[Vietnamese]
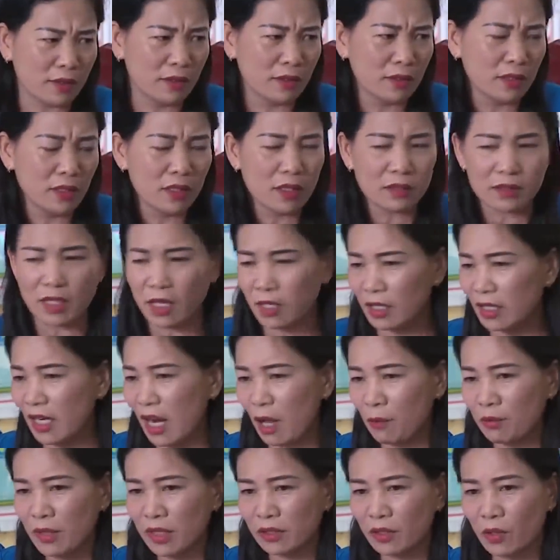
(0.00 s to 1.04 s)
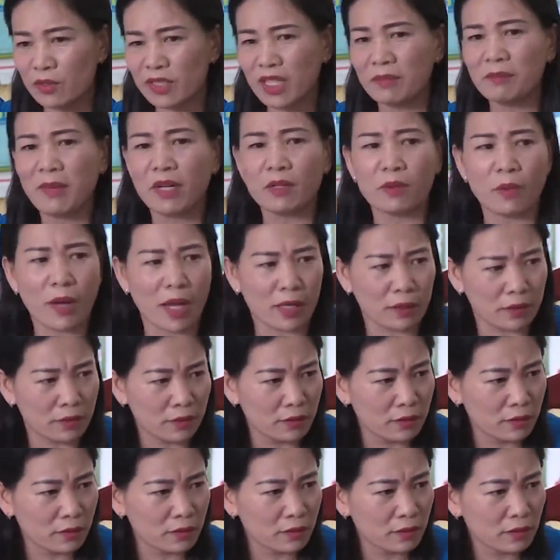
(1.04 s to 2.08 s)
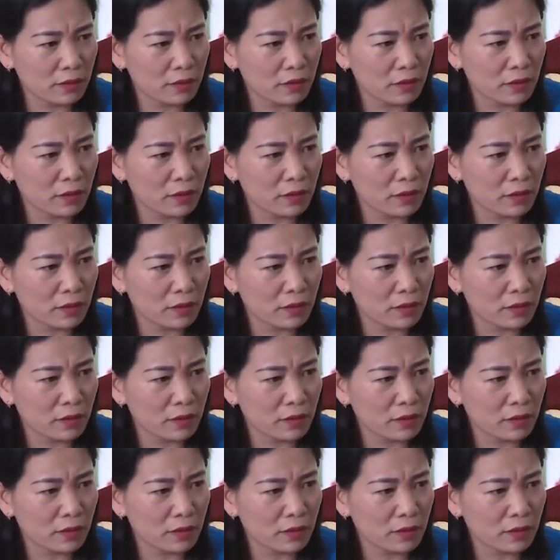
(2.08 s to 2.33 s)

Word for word: đã áp dụng nhiều hình thức xử lý khác nhau